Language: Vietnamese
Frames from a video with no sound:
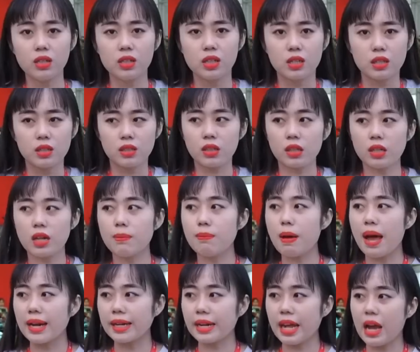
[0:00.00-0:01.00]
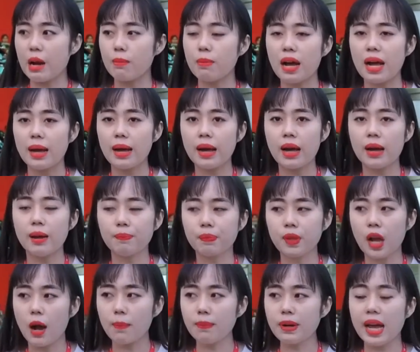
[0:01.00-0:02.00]
nữa cho nên bạn nào mà
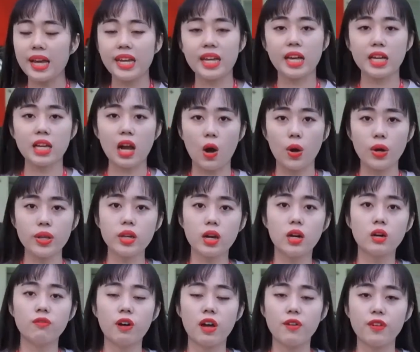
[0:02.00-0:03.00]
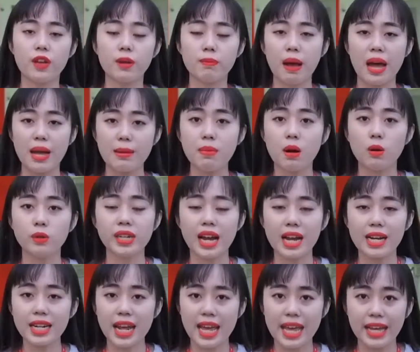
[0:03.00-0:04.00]
hôm nay hay hỏi như về phiên bản
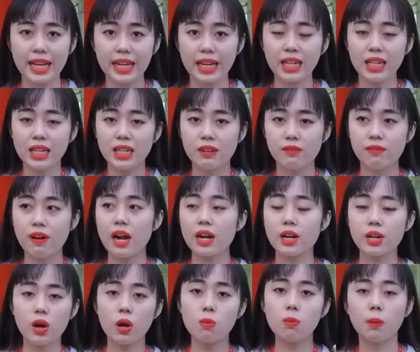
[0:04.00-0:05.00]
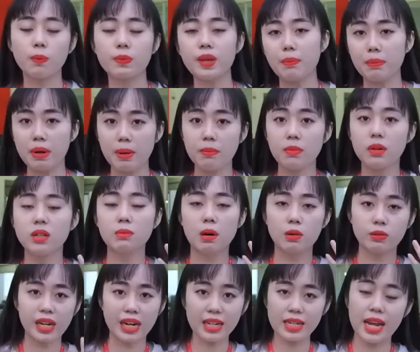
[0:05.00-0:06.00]
màu trắng đen á Vario
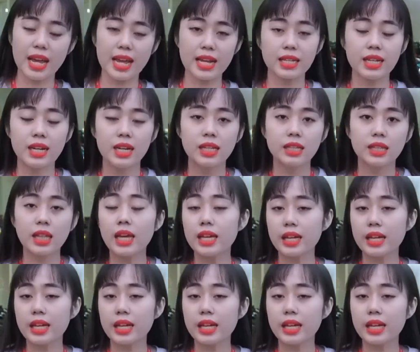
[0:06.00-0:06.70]
150 màu trắng đen